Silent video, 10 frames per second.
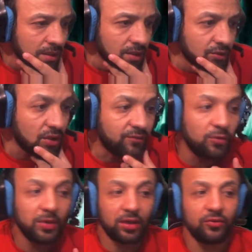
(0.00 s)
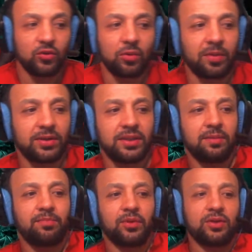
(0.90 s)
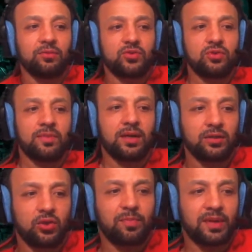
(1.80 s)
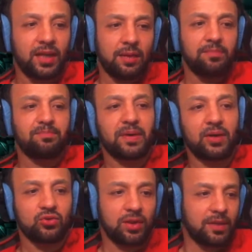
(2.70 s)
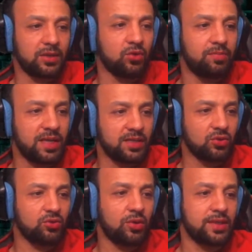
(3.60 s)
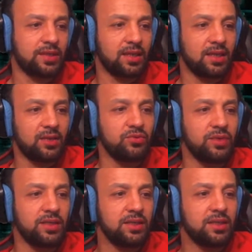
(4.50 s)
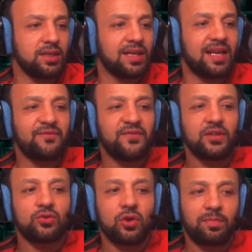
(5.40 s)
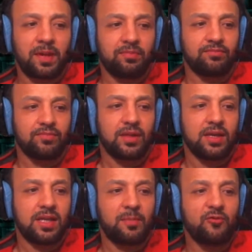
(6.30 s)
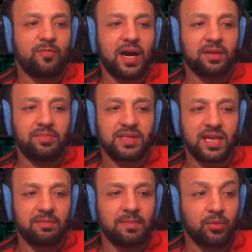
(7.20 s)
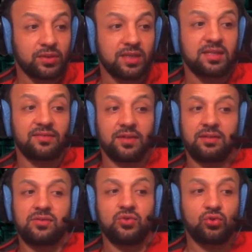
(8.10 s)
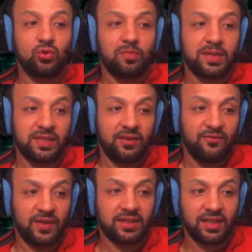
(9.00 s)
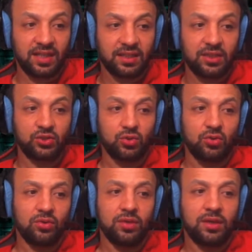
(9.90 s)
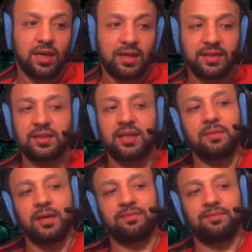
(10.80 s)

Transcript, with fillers: Donc faut bien que vous compreniez, pour les non-musulmans, que pendant la période du ramadan au bled, surtout en été, la nuit, la ville ne dort pas. Ça peut vous paraître bizarre, mais pourtant c'est vrai. Surtout parce qu'il fait très très chaud en été là-bas.